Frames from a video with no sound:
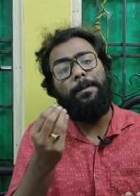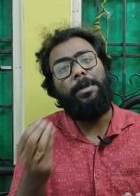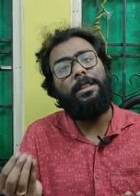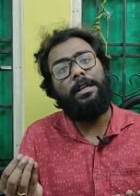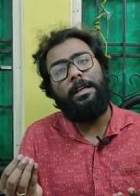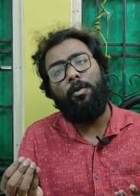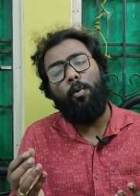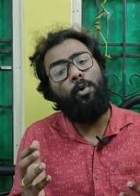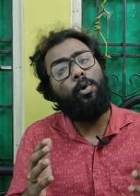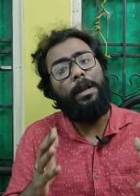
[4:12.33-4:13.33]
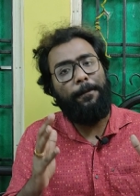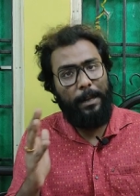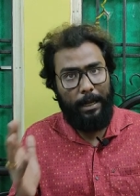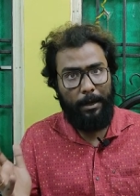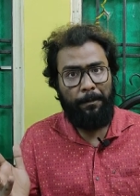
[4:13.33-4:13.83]
সিম্পলিসিটি অন্য
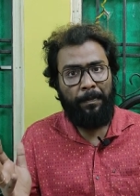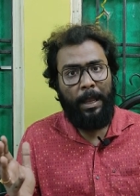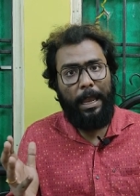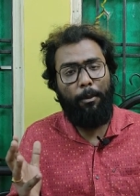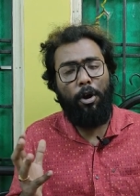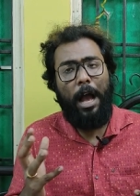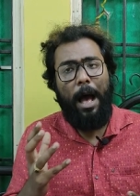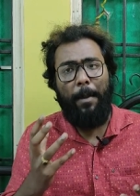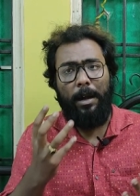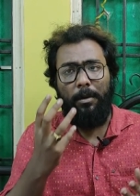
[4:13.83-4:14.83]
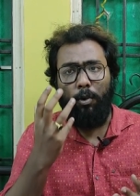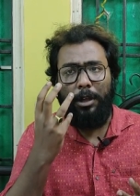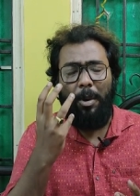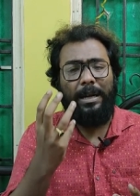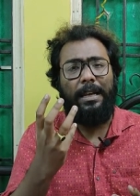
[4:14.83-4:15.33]
লেভেলের এবং আমার
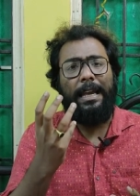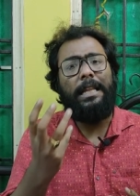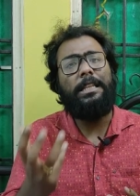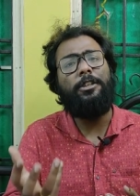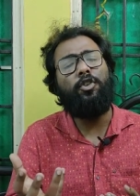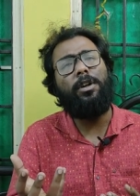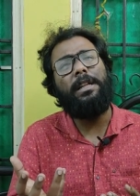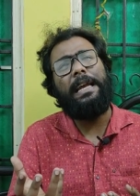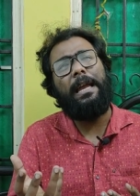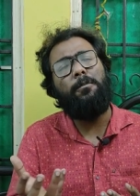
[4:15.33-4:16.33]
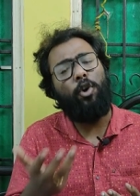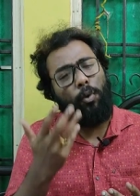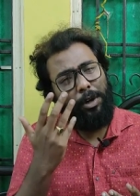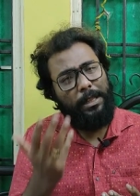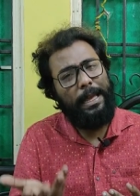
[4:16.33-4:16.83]
কোথাও একটা গিয়ে এই দৃশ্যটা দেখে আমি
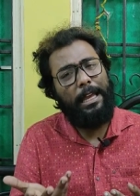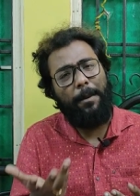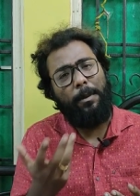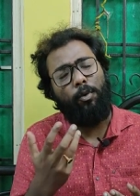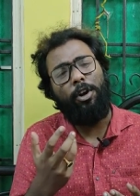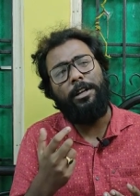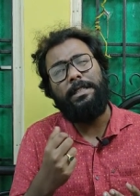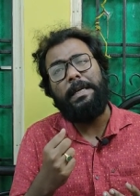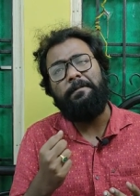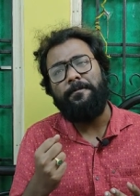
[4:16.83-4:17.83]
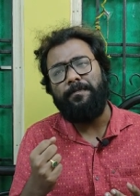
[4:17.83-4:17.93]
যখনই দেখি আমার মনে হয় যে